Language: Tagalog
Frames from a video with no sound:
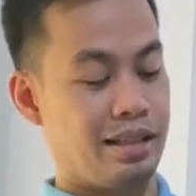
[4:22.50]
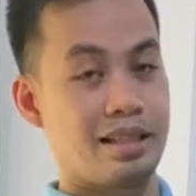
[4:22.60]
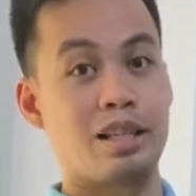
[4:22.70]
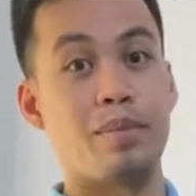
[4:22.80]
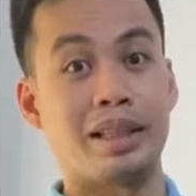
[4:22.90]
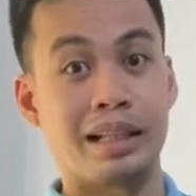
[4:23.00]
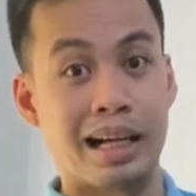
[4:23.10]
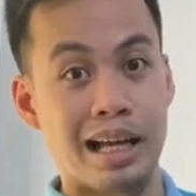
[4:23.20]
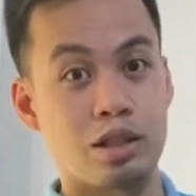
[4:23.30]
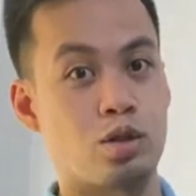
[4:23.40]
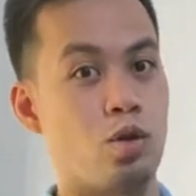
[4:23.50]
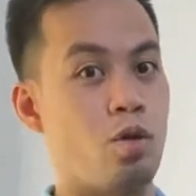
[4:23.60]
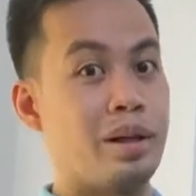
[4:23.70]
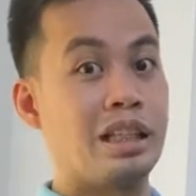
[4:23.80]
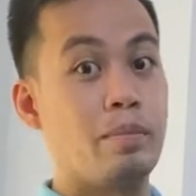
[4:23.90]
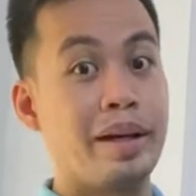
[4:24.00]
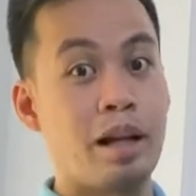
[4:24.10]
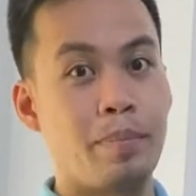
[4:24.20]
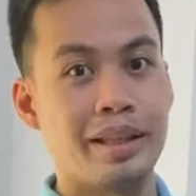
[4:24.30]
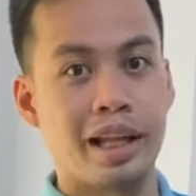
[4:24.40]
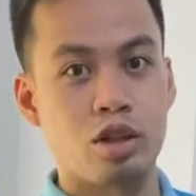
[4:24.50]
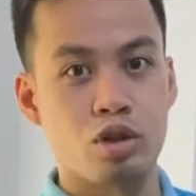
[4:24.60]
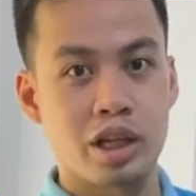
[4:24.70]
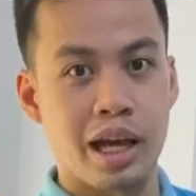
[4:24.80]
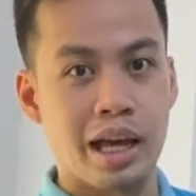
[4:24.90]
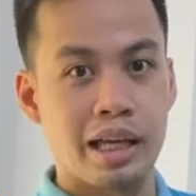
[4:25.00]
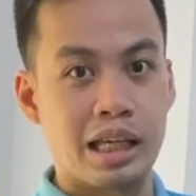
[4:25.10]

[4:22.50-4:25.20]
sa matigas o matibay na pader nyo siya